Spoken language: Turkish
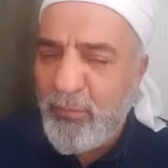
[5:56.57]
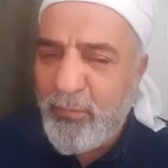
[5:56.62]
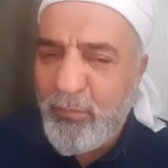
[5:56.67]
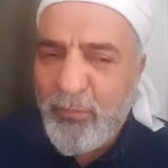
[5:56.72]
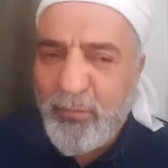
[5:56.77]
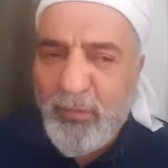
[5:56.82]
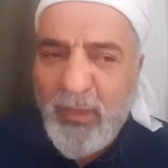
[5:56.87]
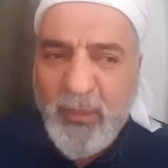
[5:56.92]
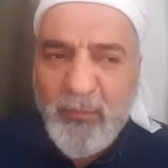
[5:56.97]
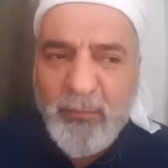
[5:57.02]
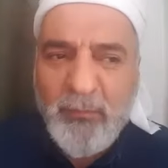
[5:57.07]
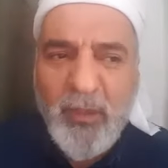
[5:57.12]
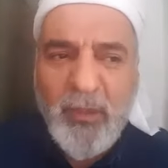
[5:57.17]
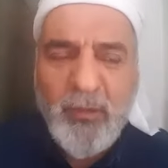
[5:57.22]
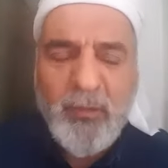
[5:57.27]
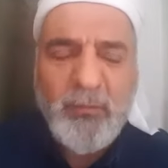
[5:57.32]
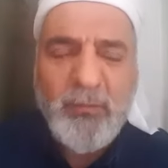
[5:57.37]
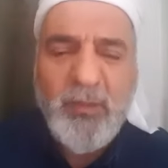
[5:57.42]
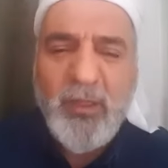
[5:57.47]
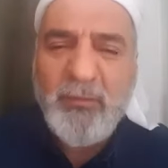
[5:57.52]
sudan
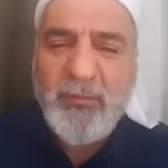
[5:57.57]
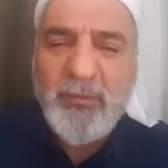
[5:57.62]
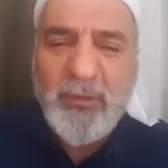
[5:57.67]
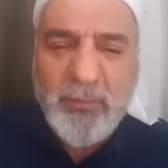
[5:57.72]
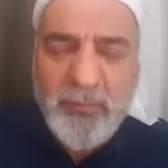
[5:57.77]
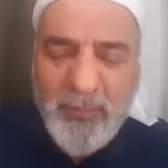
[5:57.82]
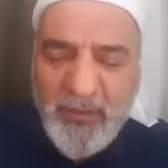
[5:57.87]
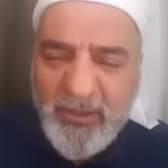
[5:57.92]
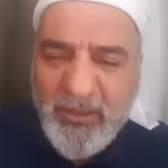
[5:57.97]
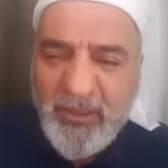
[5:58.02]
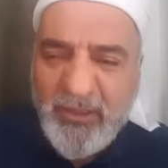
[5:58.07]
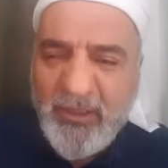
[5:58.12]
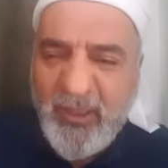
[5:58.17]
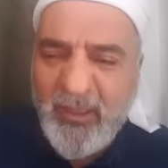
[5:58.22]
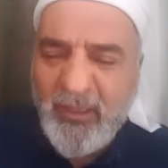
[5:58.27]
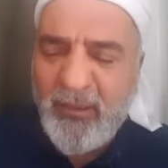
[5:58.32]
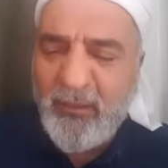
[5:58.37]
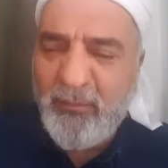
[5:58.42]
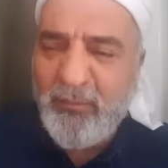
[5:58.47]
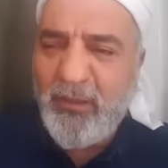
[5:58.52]
mahrum kalmış bir
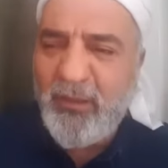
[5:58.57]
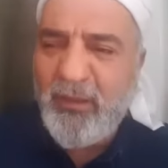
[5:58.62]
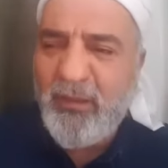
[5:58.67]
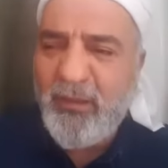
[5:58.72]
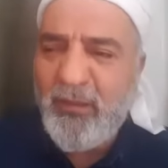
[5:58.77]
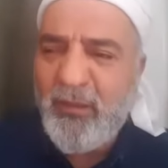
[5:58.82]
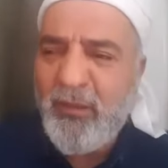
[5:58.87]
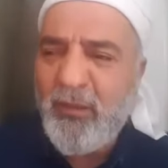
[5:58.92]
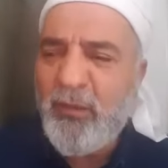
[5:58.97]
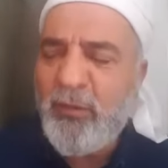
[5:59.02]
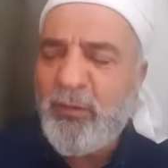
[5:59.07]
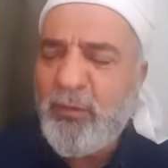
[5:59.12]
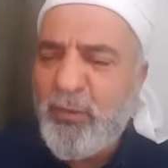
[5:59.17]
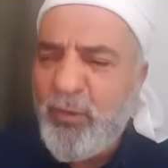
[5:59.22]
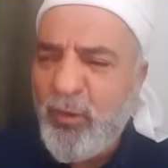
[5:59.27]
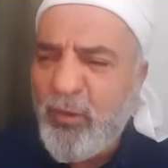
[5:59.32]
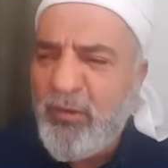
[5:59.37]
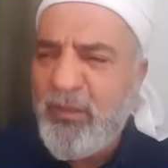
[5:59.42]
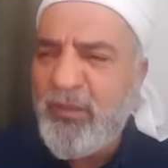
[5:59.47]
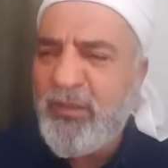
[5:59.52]
çiçek gibi
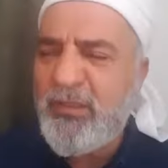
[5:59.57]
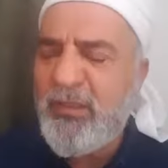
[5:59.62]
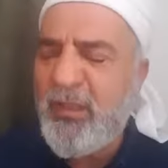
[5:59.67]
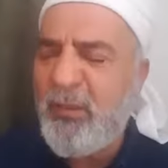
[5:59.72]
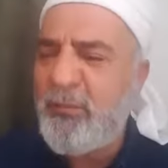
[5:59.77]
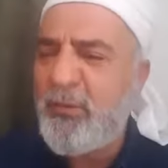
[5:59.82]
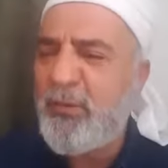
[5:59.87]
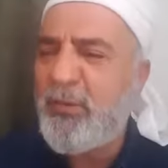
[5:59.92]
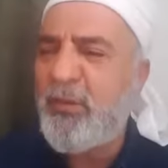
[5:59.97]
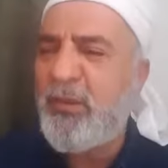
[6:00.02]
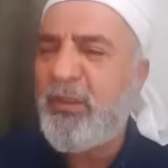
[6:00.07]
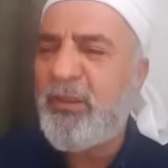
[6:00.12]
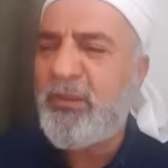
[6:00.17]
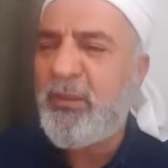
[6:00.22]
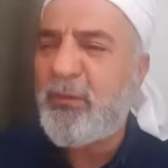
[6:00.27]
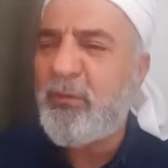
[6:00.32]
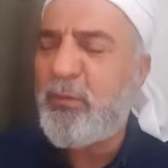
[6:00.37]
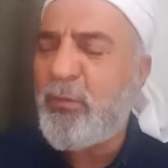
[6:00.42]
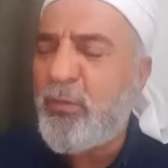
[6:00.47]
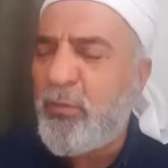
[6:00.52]
çok kısa bir
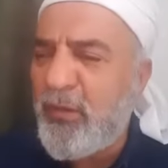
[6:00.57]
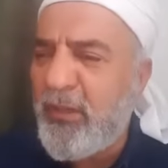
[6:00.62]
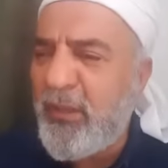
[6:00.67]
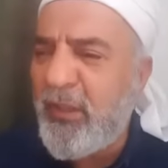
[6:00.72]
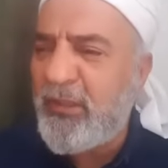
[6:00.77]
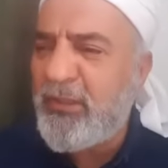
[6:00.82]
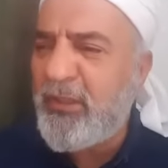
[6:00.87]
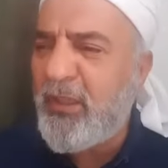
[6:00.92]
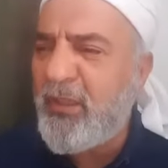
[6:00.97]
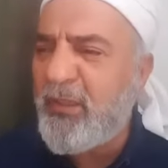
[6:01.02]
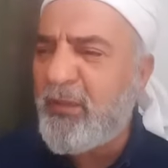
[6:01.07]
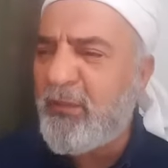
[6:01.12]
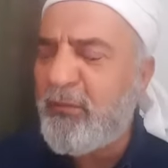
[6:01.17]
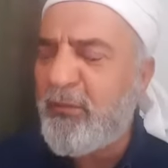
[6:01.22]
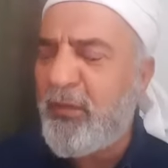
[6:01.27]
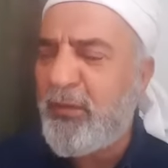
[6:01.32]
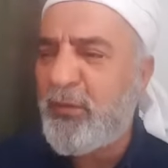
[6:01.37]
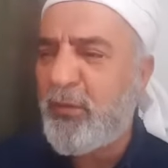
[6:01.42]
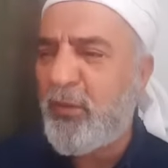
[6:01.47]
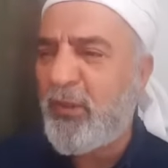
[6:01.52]
sürede kuruyacak
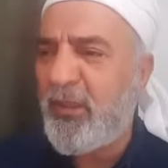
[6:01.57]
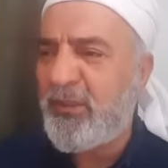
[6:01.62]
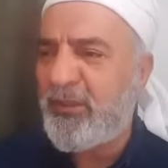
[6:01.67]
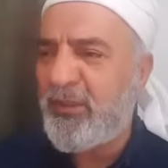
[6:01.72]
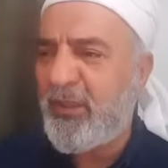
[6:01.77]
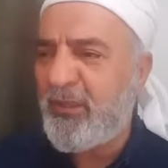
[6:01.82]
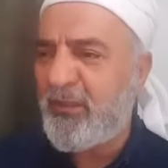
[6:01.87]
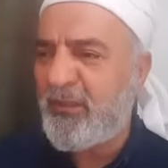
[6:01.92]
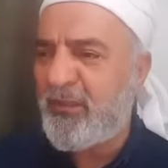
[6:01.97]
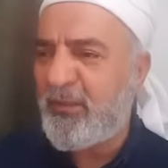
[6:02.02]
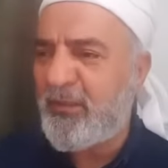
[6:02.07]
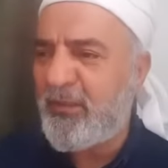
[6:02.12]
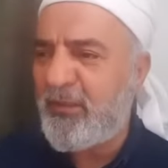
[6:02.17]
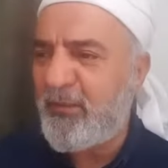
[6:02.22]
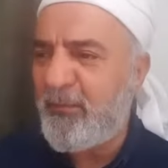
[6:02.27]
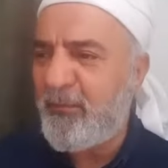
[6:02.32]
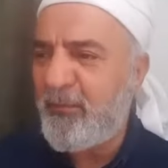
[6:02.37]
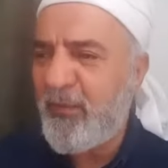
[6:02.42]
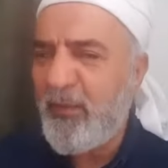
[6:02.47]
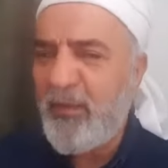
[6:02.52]
ve solacaktır.
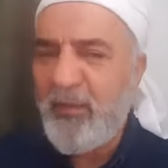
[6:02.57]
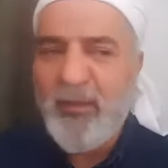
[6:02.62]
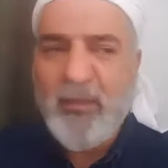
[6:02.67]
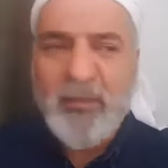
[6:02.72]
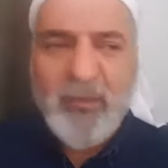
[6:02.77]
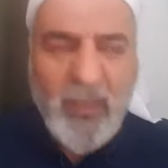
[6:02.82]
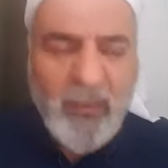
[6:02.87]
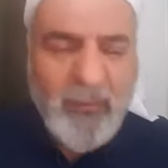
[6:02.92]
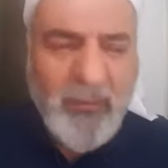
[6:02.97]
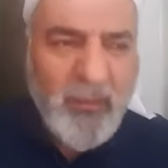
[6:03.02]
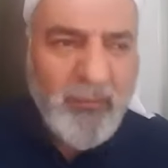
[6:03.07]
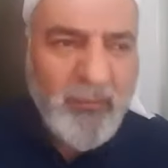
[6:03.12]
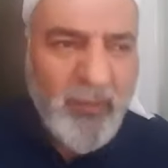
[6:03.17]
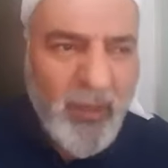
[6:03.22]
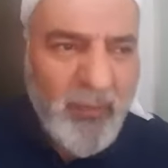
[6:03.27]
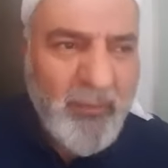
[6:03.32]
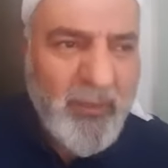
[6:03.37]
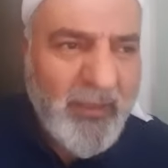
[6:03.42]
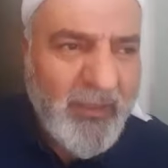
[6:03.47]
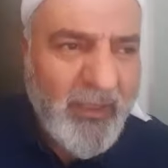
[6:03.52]
Tamam
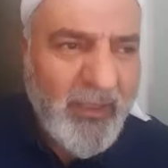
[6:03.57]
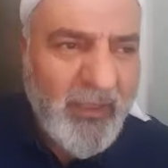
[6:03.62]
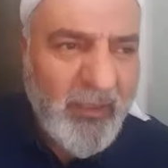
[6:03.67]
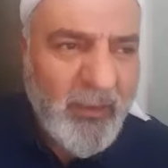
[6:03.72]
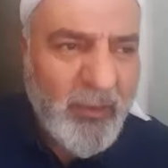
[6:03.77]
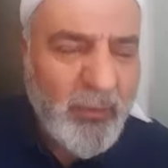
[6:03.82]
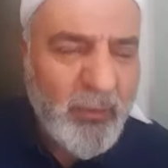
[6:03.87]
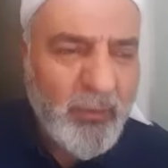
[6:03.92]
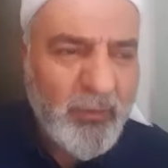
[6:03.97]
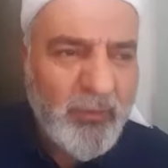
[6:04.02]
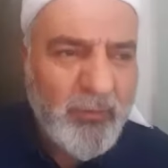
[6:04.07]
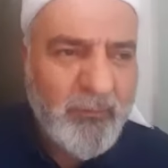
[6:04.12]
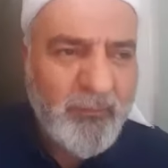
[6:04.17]
amel gerekiyor.